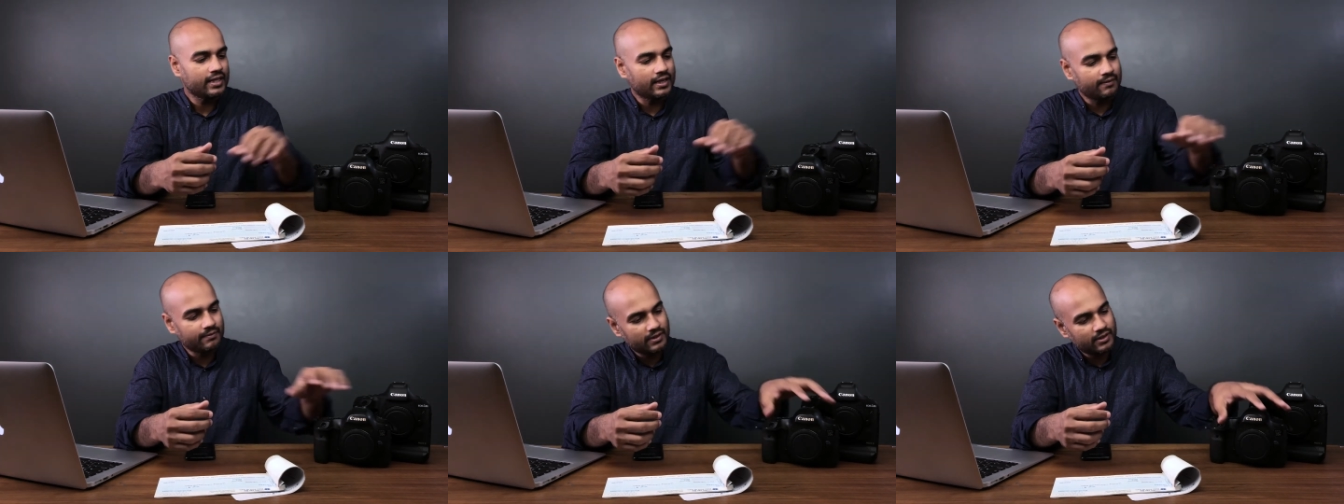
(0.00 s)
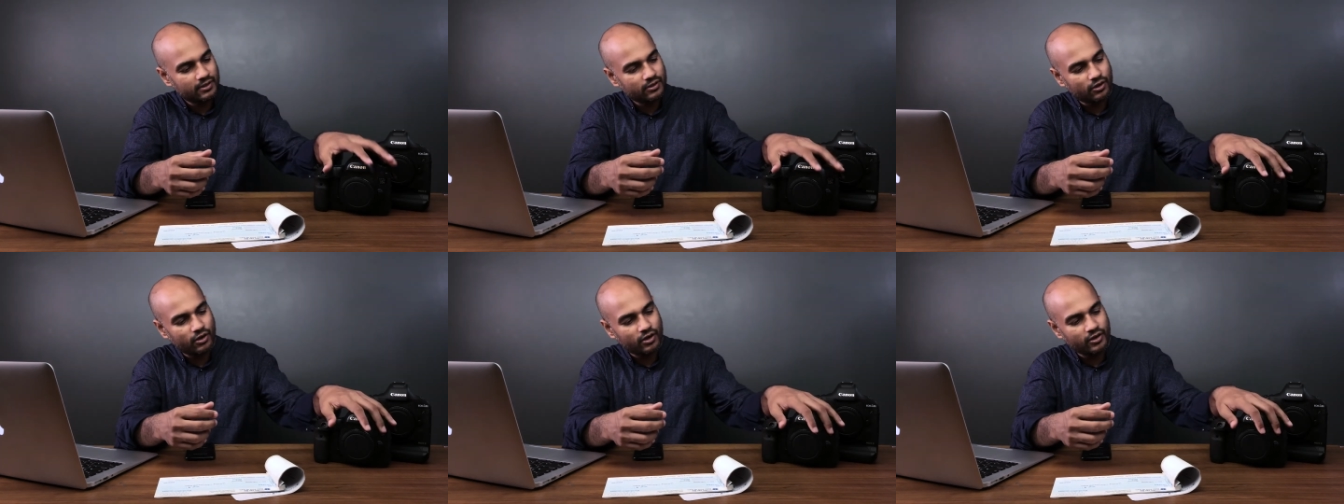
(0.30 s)
এই
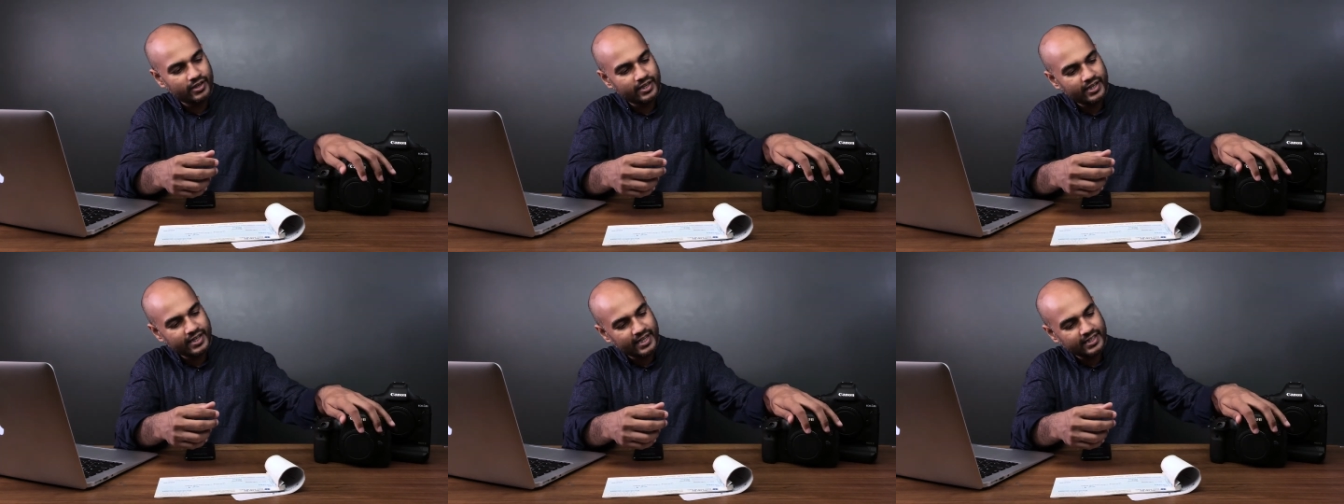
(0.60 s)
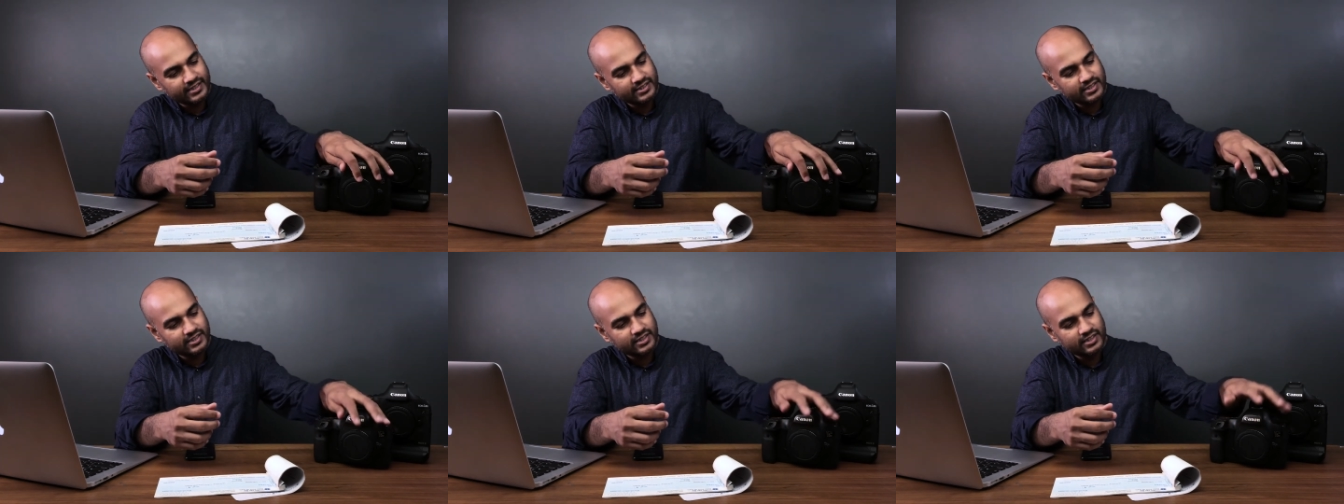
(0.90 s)
আমার অলরেডি
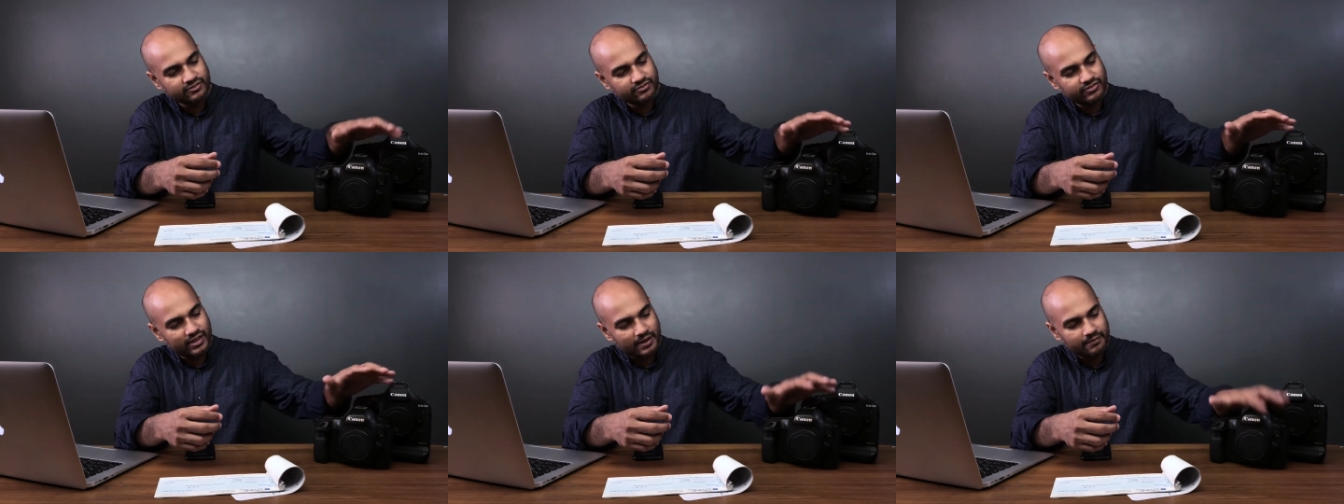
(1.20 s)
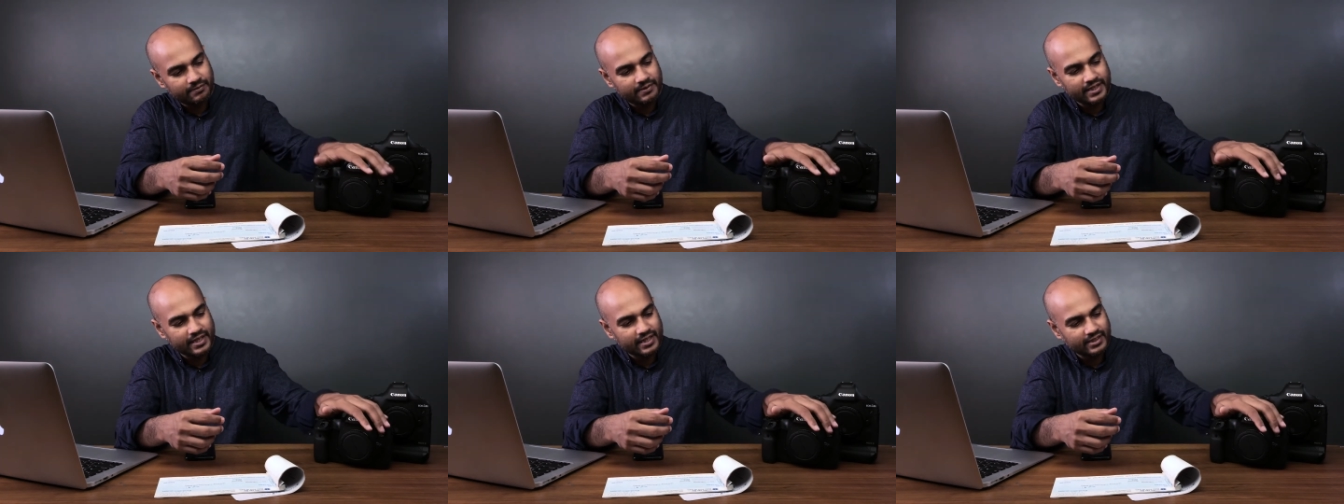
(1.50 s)
এক্সিস্টিং
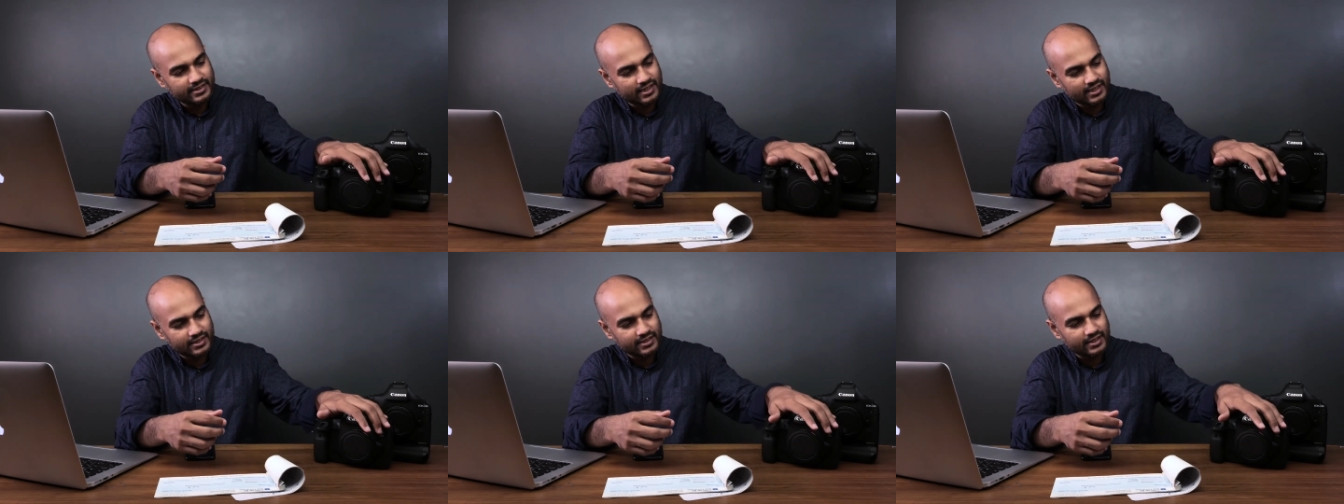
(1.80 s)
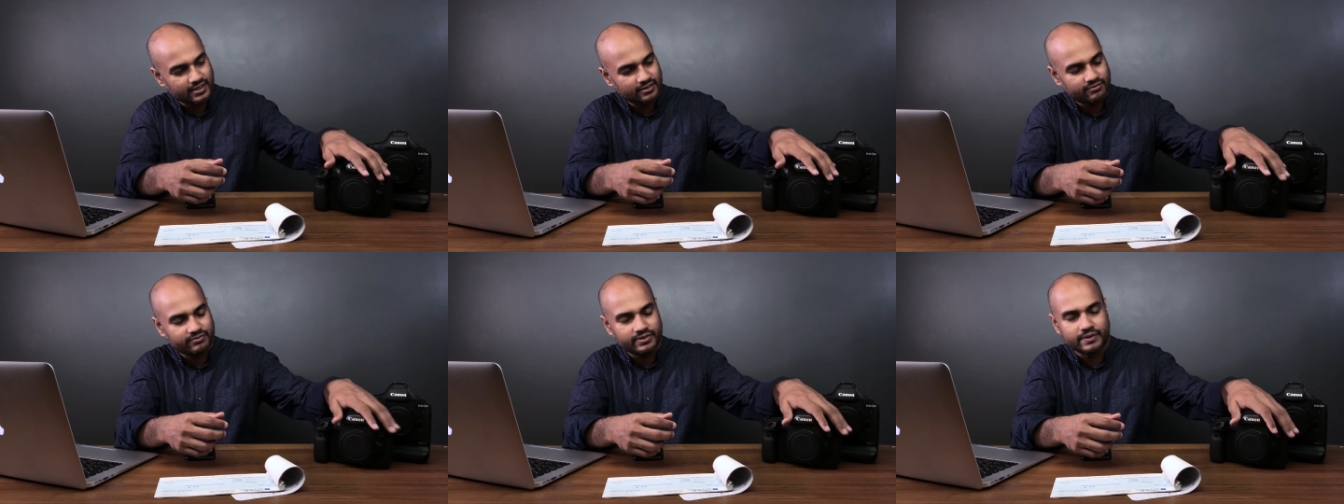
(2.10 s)
ফাইভ ডিএস
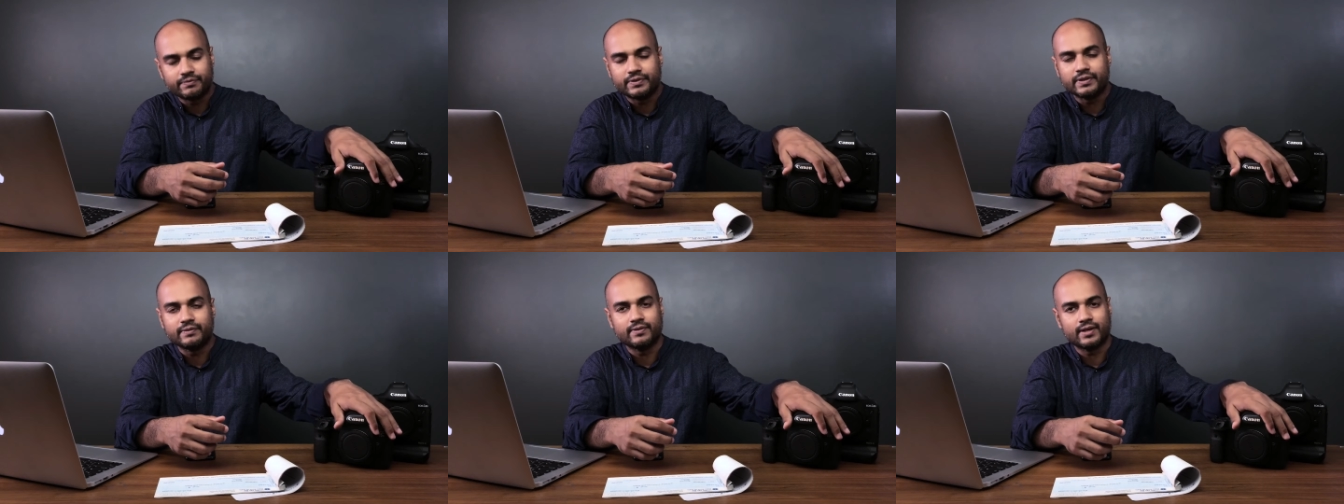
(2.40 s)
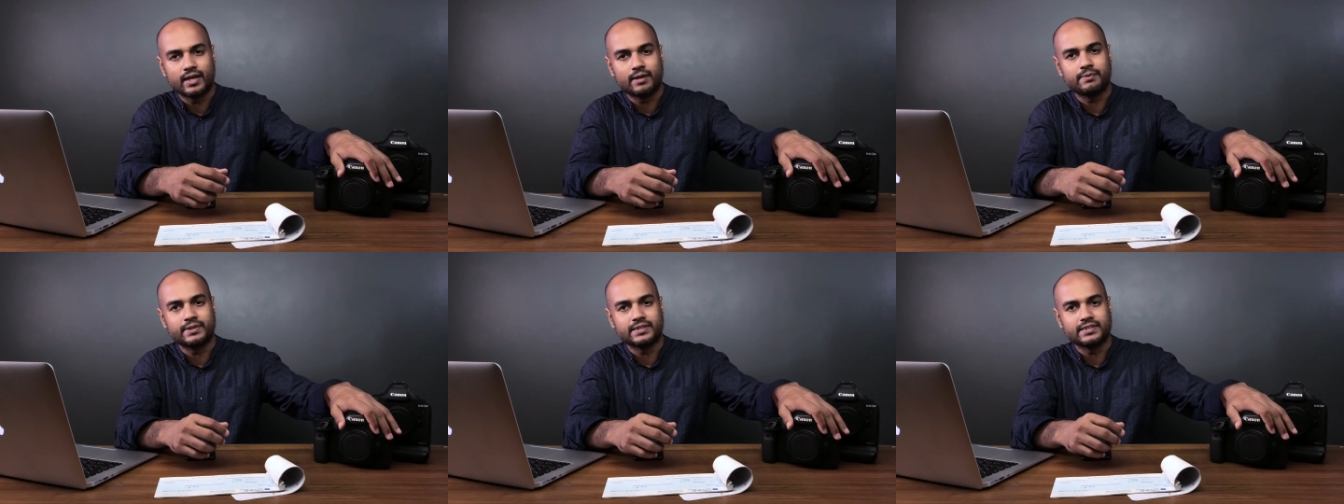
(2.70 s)
আছে ফিফটি
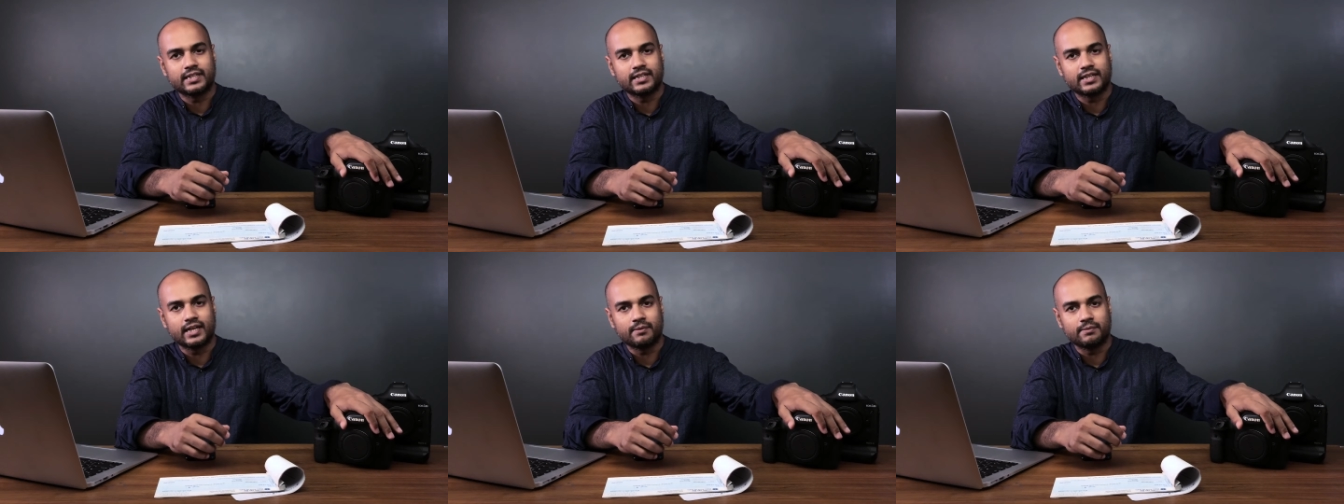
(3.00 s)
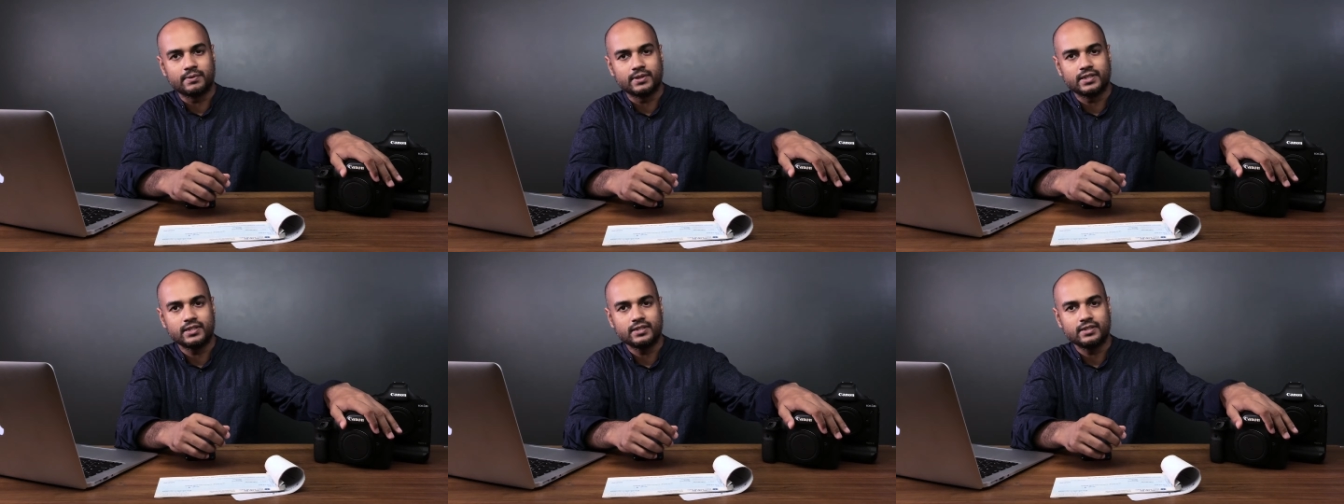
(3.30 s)
মেগাপিক্সেল
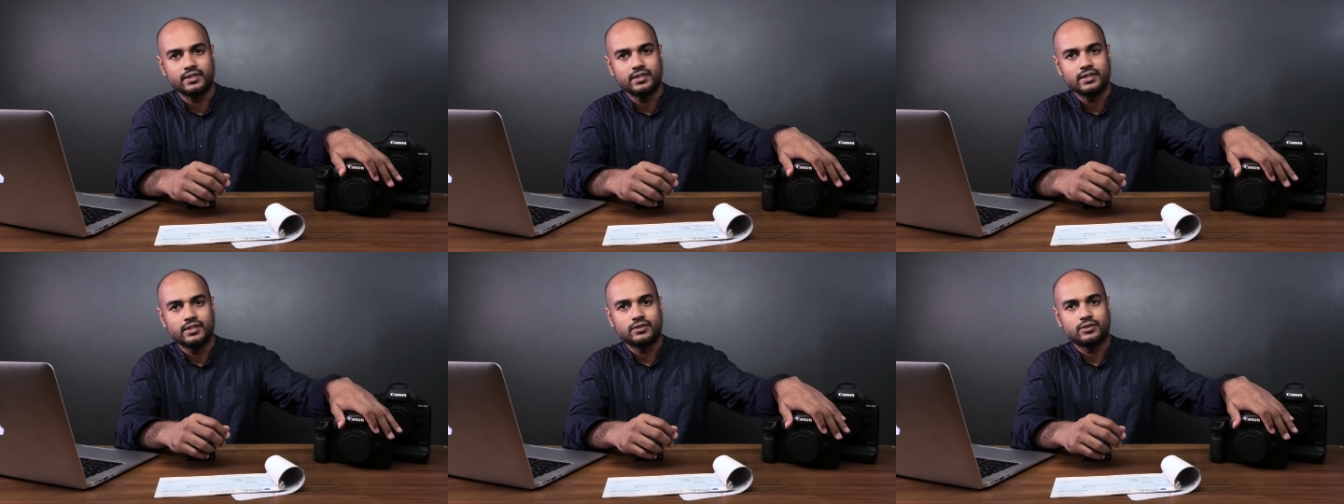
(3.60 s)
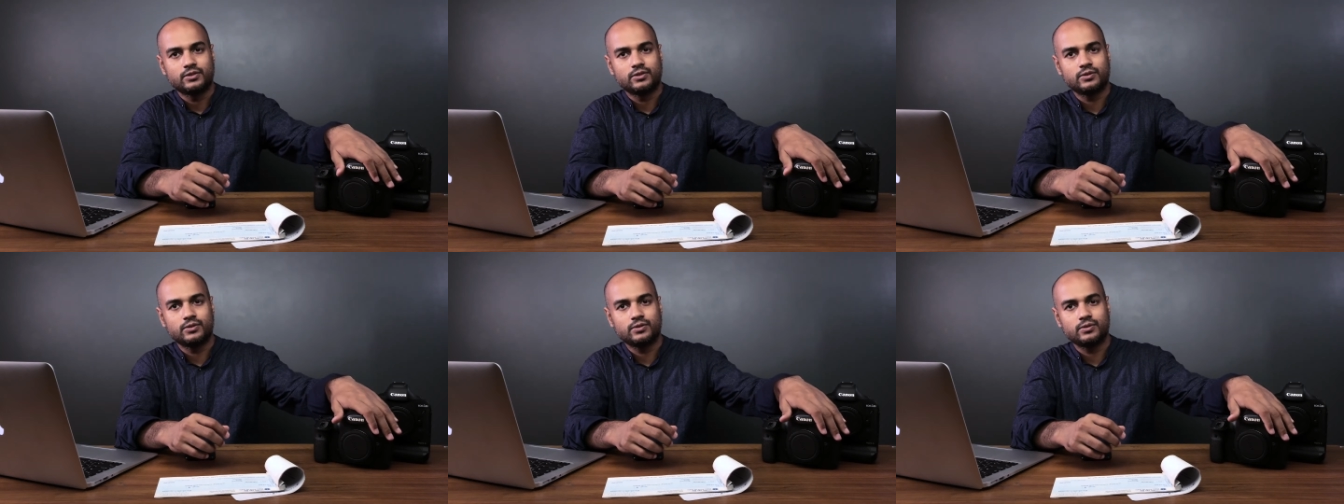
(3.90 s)
ক্যামেরা
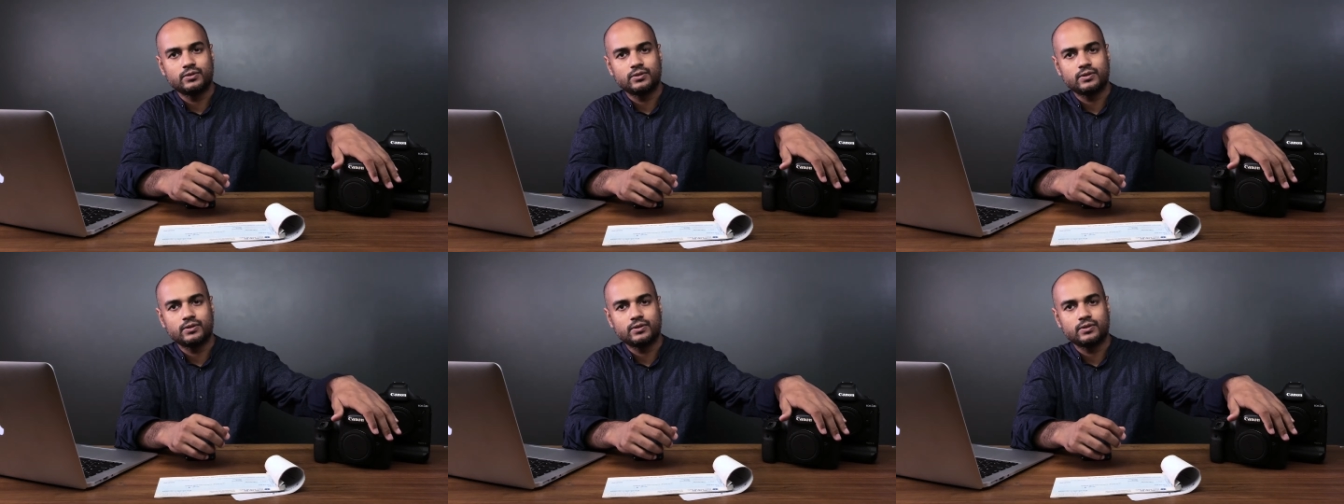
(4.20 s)
তো